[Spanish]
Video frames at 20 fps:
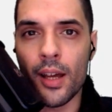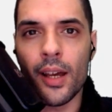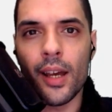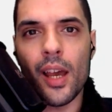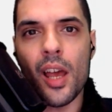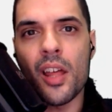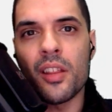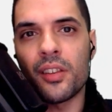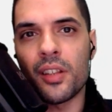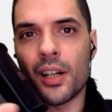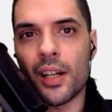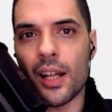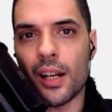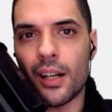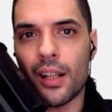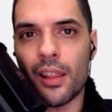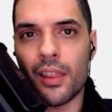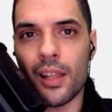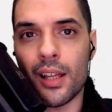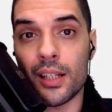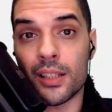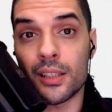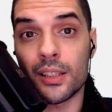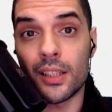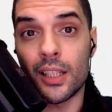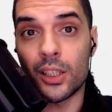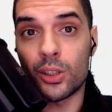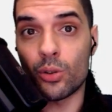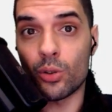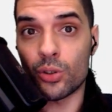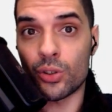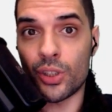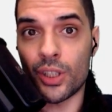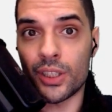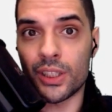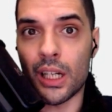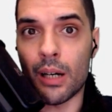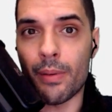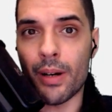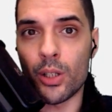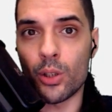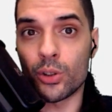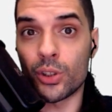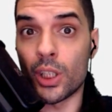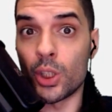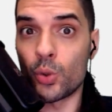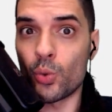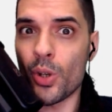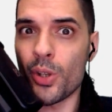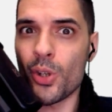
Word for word: entre las razas de estos tres caballos de ensueño